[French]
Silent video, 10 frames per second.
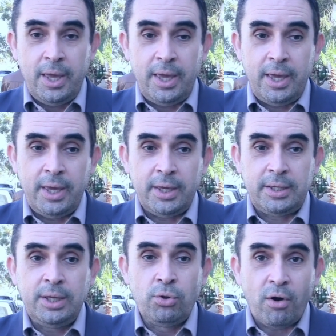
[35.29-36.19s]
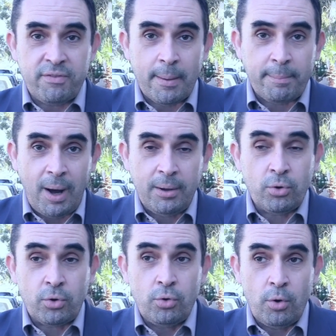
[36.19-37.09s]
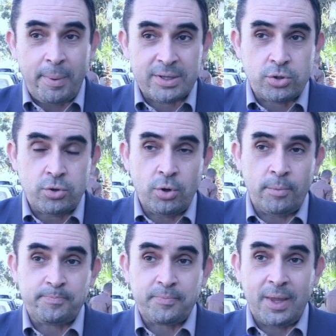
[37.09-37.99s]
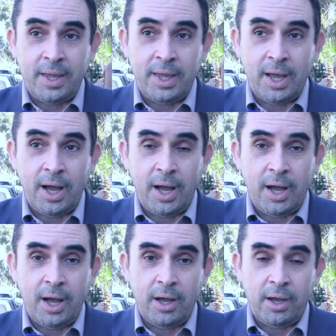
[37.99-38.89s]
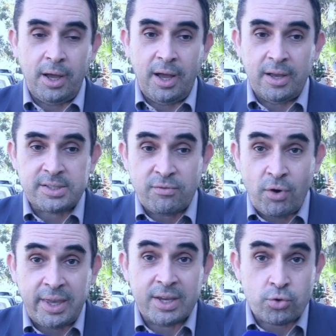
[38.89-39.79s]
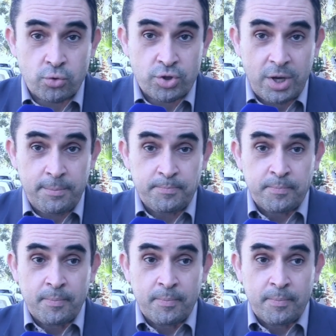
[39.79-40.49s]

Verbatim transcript: et, qui ne revient pas. Donc le patient a sa voix qui est changé